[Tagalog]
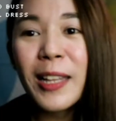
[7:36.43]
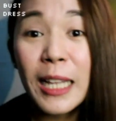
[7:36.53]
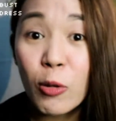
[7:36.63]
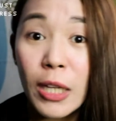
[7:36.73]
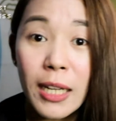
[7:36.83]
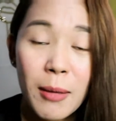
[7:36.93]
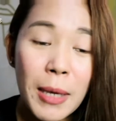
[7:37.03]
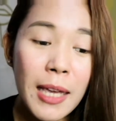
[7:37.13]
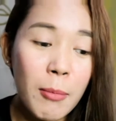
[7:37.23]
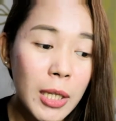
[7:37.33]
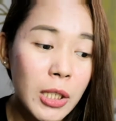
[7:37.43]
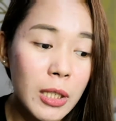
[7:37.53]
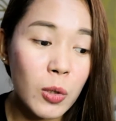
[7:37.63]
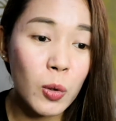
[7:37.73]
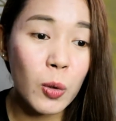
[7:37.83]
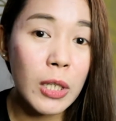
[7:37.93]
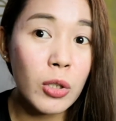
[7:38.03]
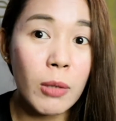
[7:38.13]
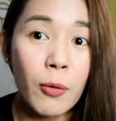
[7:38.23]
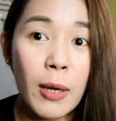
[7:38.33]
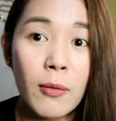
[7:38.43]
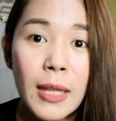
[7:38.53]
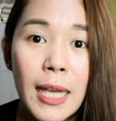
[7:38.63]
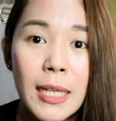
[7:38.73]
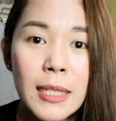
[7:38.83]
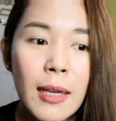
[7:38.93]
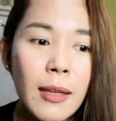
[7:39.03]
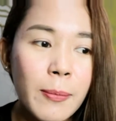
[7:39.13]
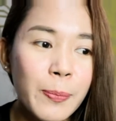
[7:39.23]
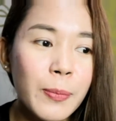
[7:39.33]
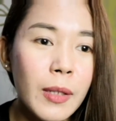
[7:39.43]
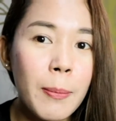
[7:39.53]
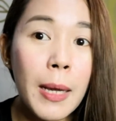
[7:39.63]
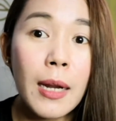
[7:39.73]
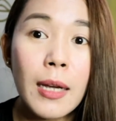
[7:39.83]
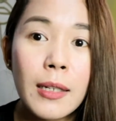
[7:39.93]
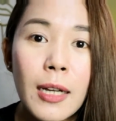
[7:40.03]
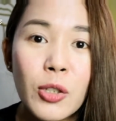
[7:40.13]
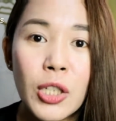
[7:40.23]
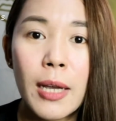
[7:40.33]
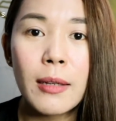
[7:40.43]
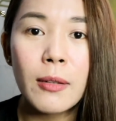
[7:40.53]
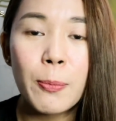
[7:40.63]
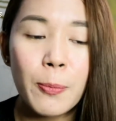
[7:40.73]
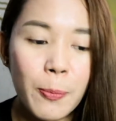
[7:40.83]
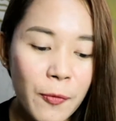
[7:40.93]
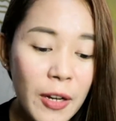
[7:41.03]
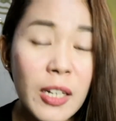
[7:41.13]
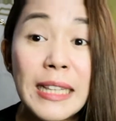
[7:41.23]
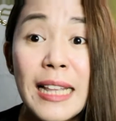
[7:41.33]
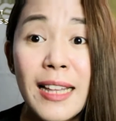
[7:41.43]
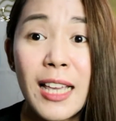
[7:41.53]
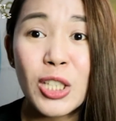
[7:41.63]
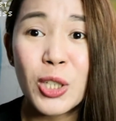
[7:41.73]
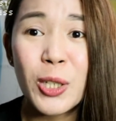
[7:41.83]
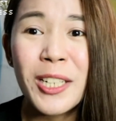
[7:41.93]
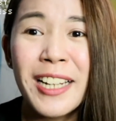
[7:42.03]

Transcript: Hindi ko talaga mai-imagine na susuotin ko siya for everyday kasi parang ano siya, very teenager.